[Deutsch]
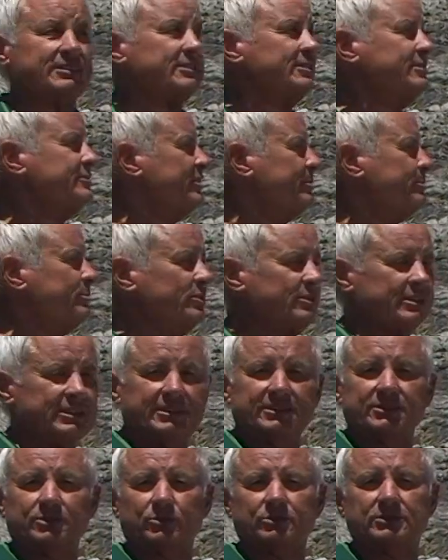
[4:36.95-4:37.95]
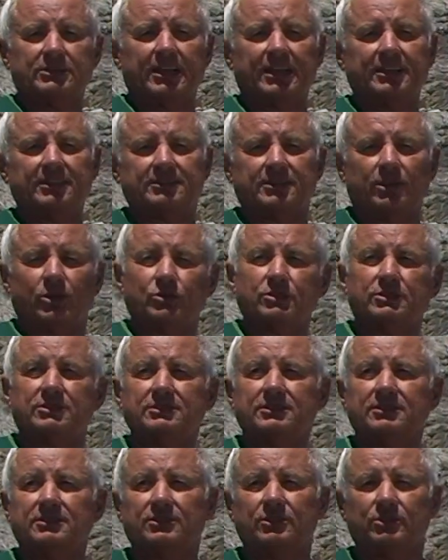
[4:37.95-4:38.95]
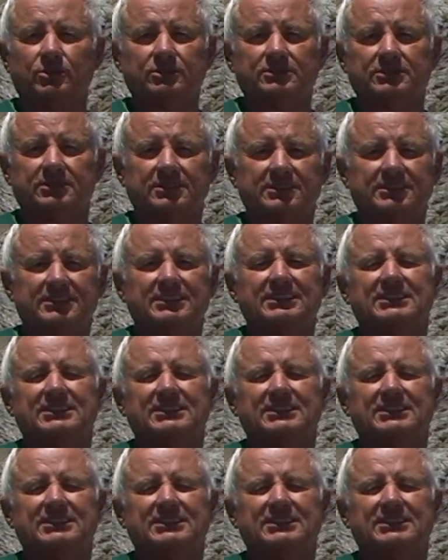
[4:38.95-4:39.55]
gerade wenn man Richtung 3000er geht.